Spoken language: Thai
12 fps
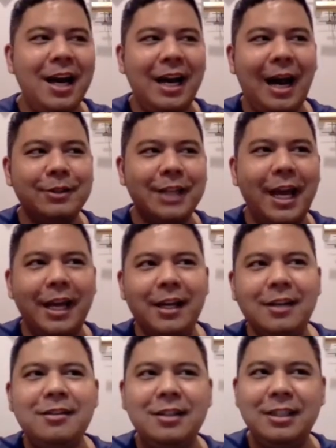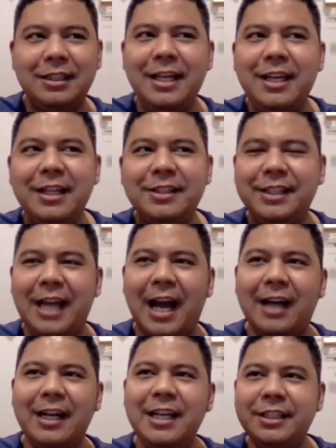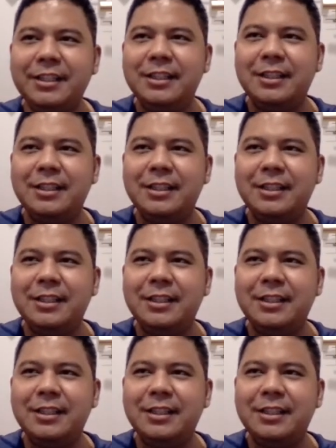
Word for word: เราจะเห็นหรือได้ยินเสียงได้ยิน